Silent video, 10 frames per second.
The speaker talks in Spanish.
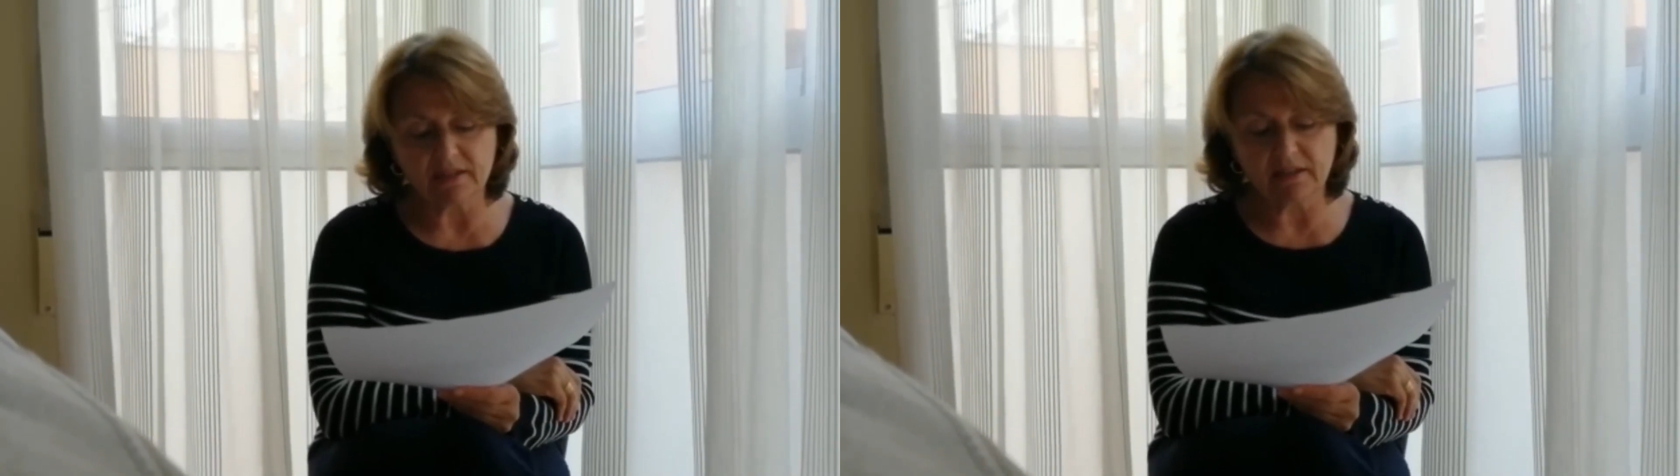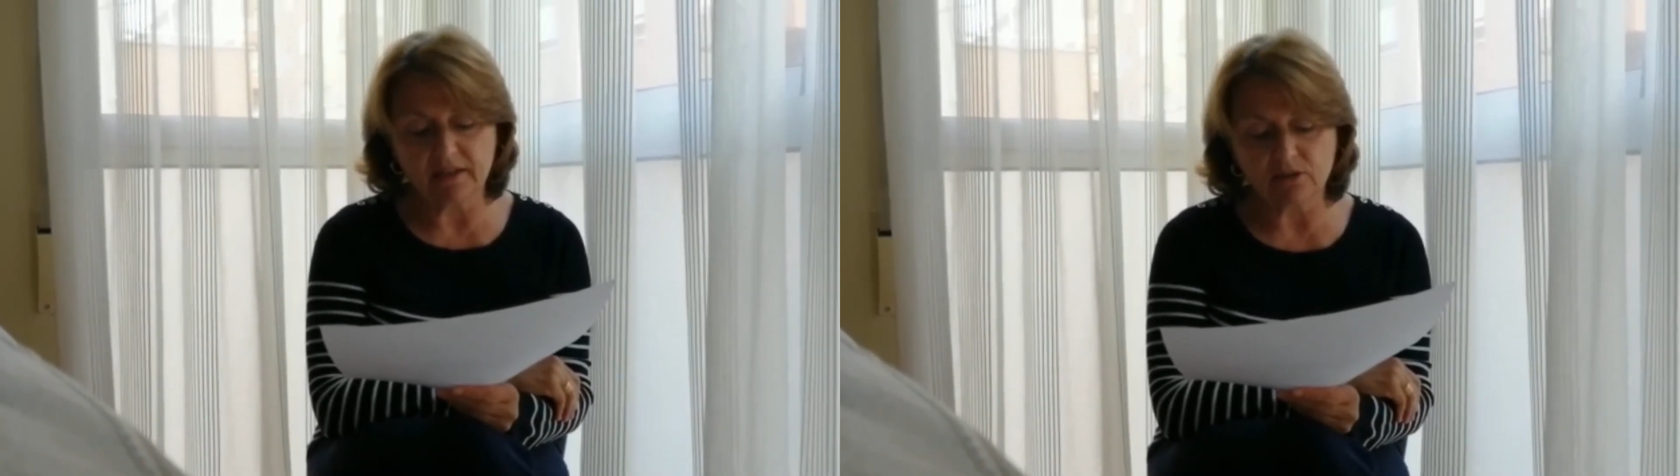
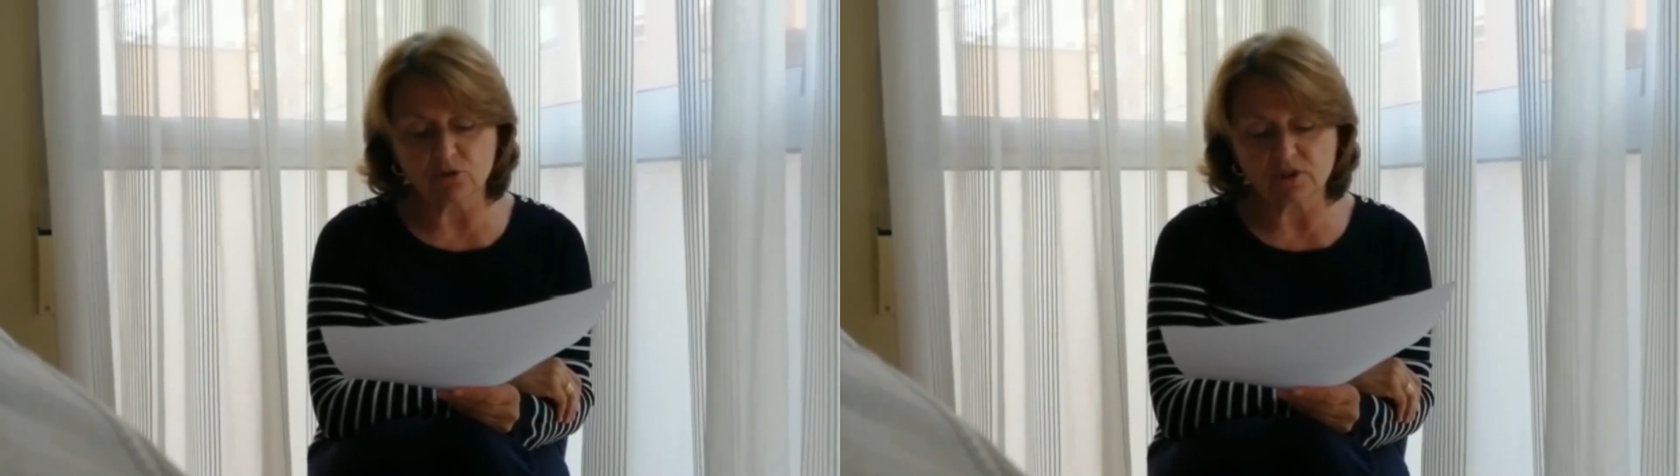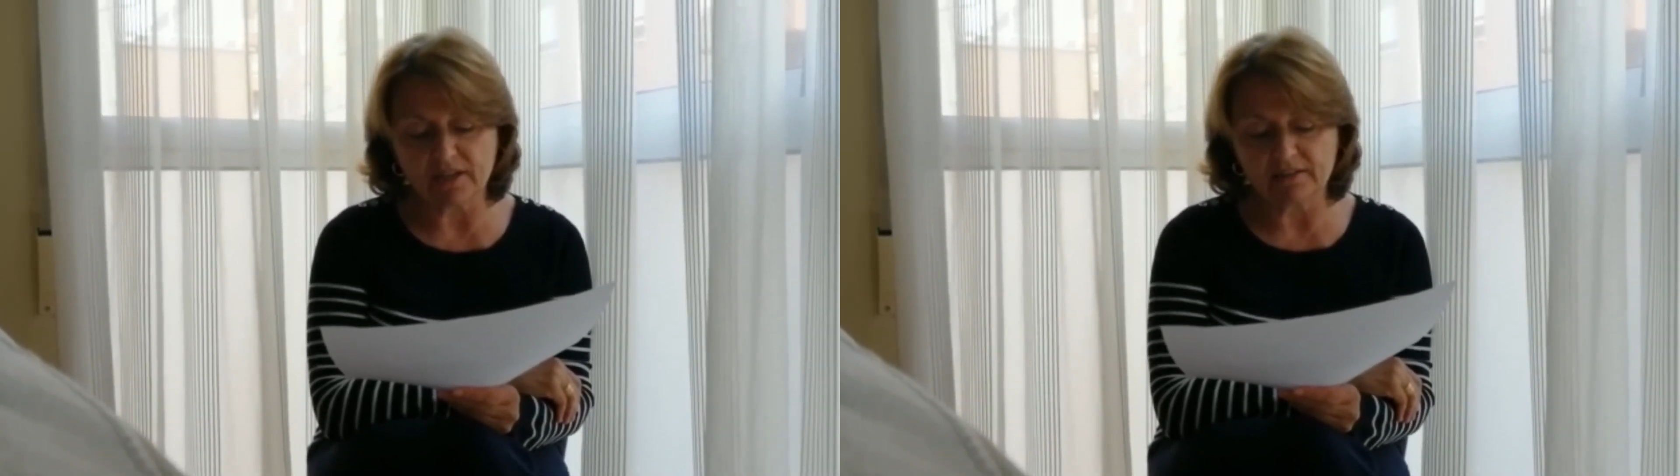era
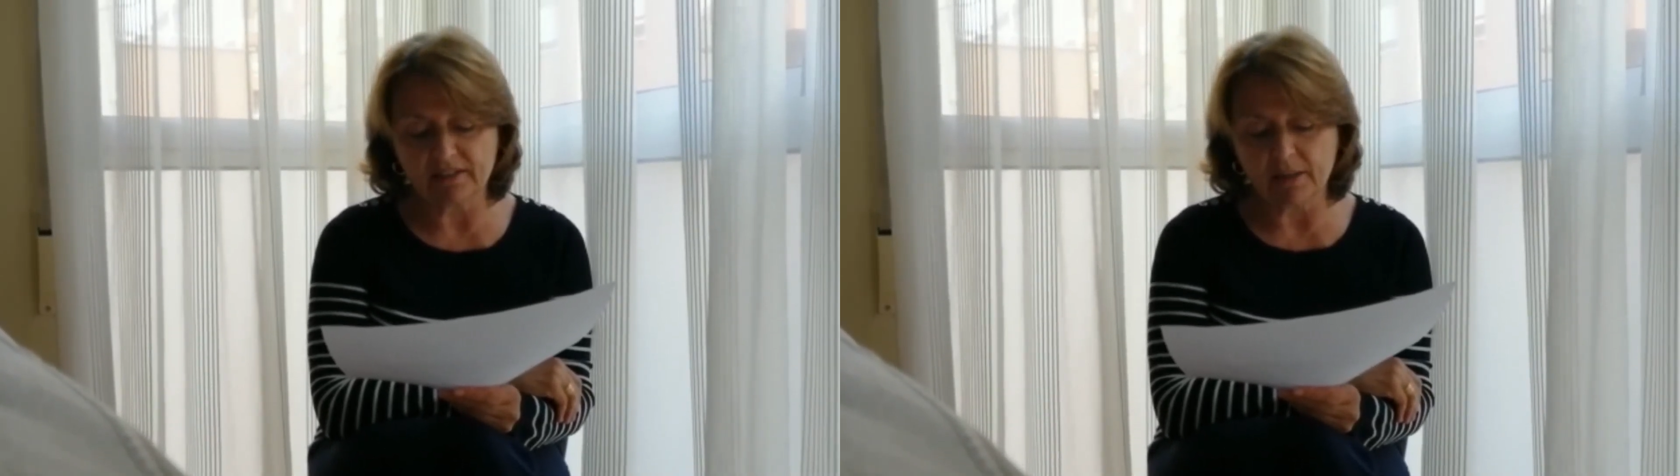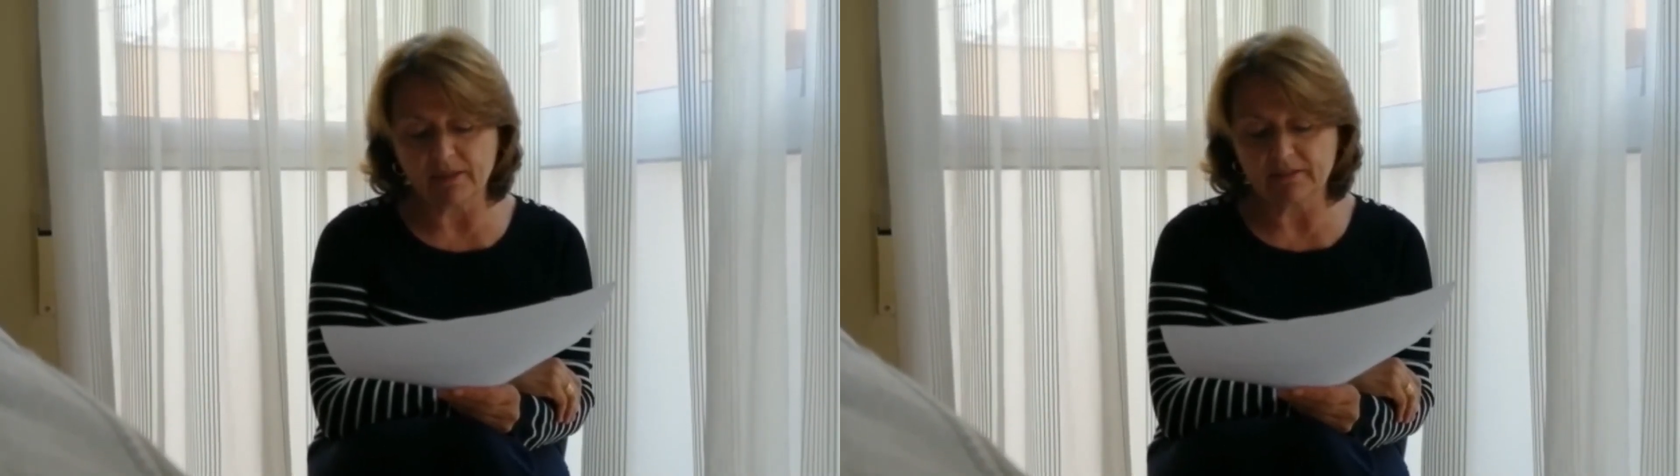cosa
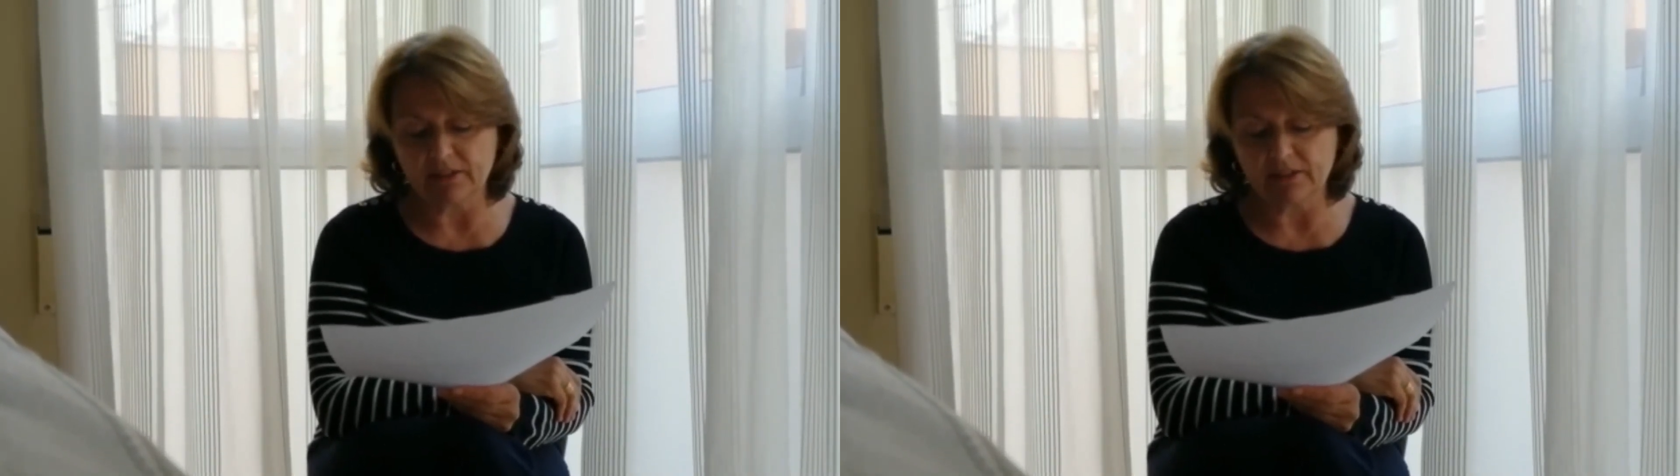enteramente